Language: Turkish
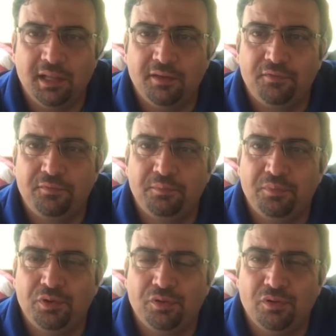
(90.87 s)
Herif
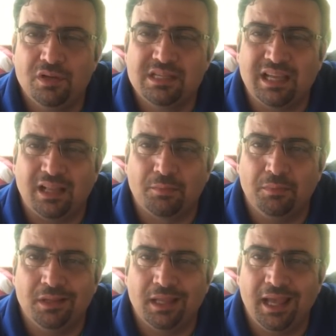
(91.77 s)
bir türlü
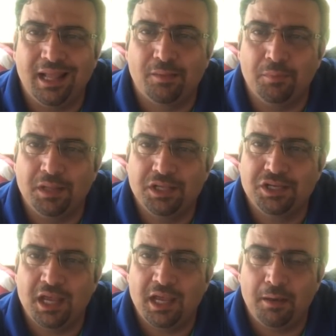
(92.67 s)
satmadı, etmedi,
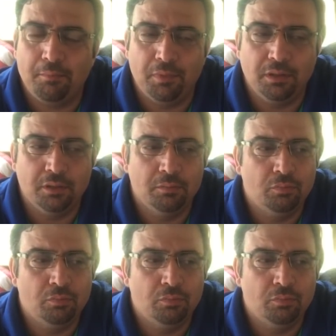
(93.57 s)
şey yapmadı.